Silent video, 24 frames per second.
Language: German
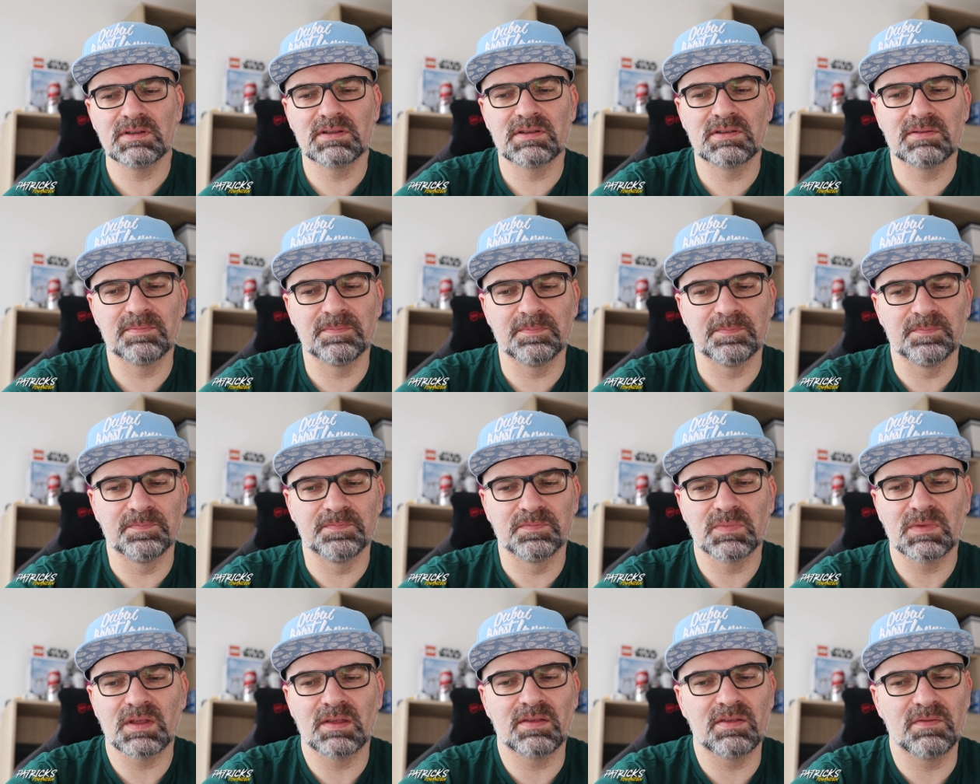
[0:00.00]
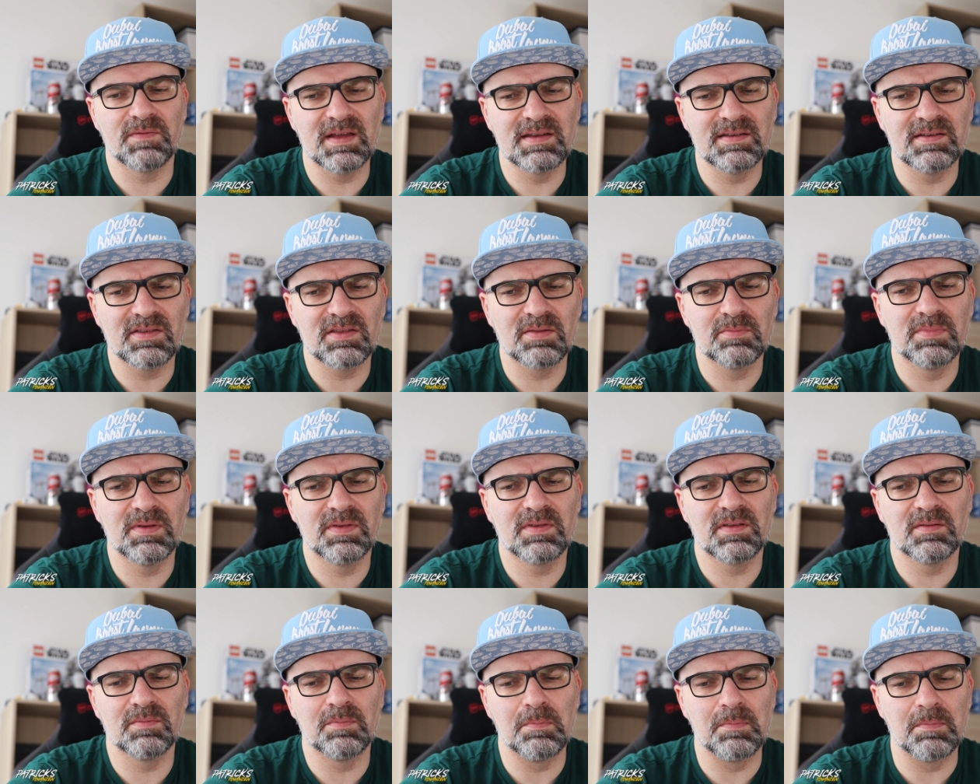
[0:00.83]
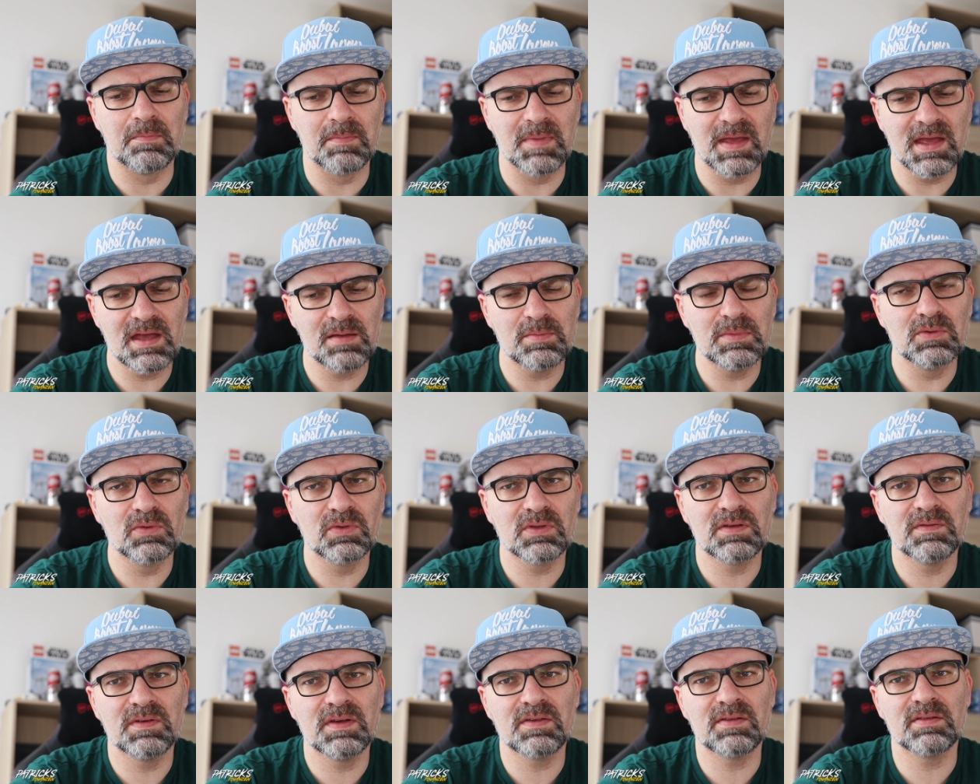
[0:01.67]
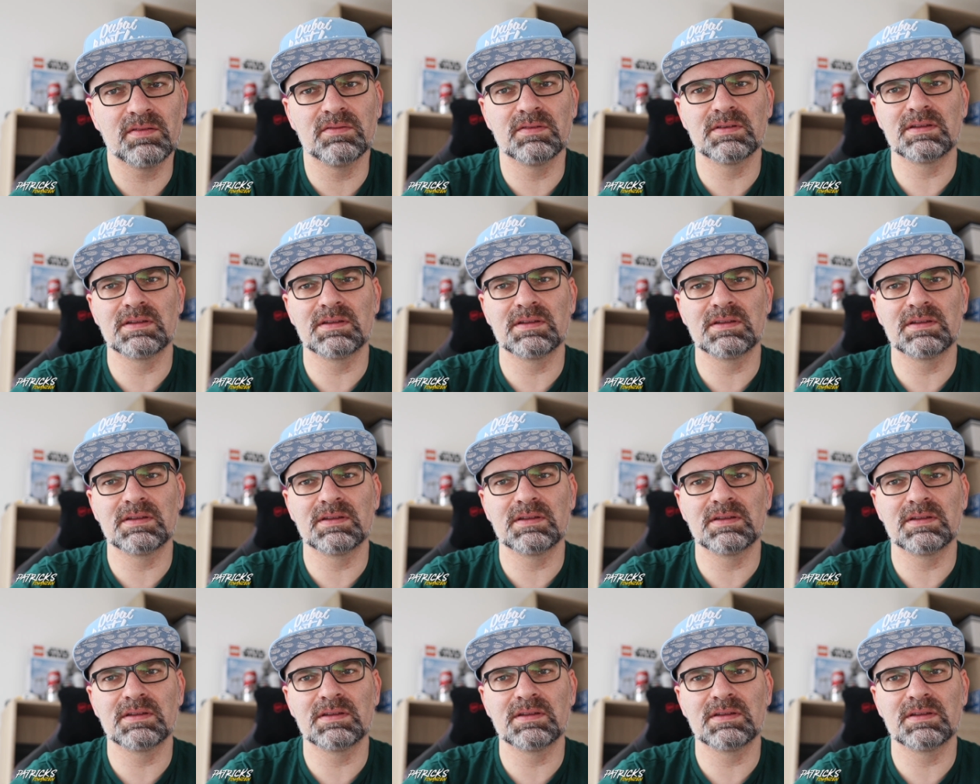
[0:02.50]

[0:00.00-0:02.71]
Ähm, Sven ist ein bisschen mehr im Minus gewesen.